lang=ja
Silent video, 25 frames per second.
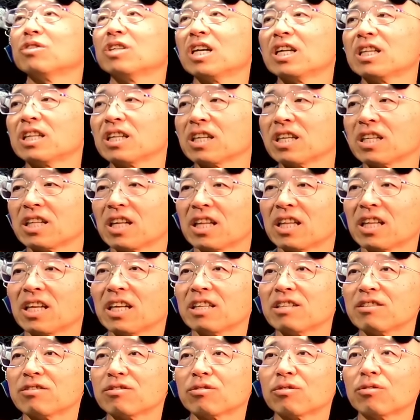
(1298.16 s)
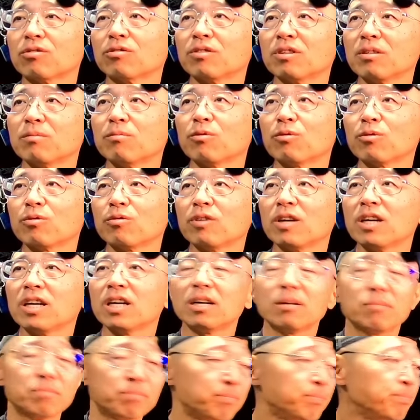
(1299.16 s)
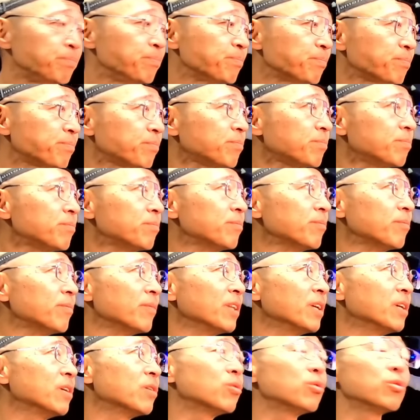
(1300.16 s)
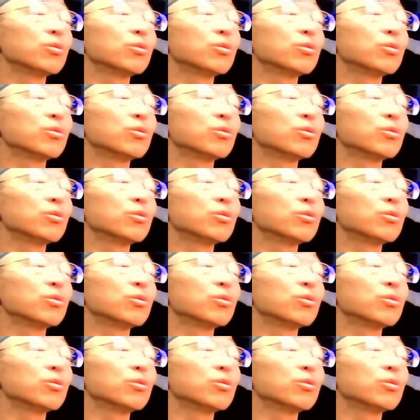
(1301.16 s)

やんなきゃなんないですと。で僕はこうい